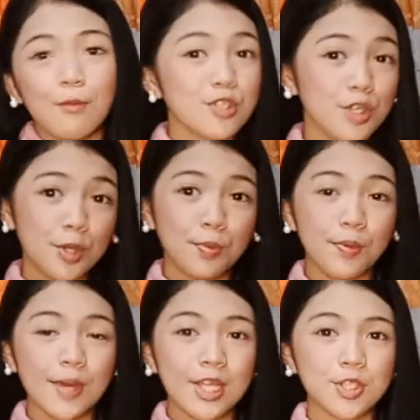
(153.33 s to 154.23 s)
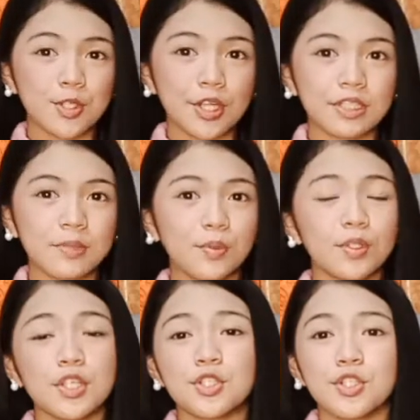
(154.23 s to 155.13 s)
gusto nyo po mag-start ng
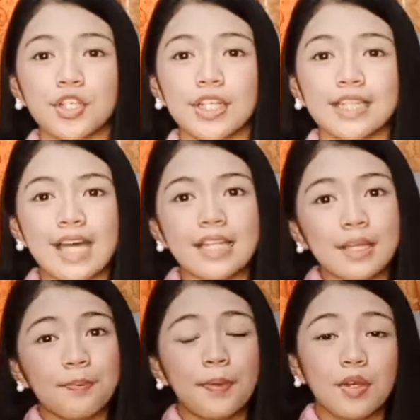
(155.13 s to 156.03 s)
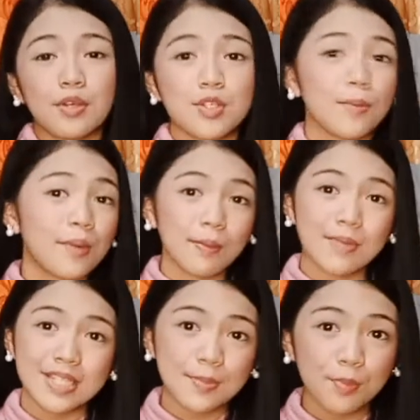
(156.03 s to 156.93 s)
bullet journal dati pero sobrang
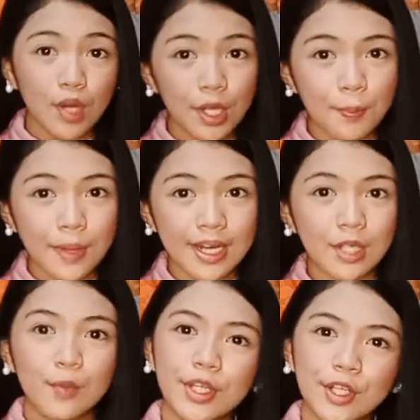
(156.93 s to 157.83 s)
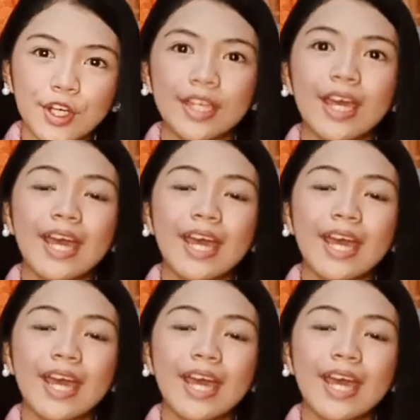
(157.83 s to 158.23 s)
busy po kayo para gawin yon.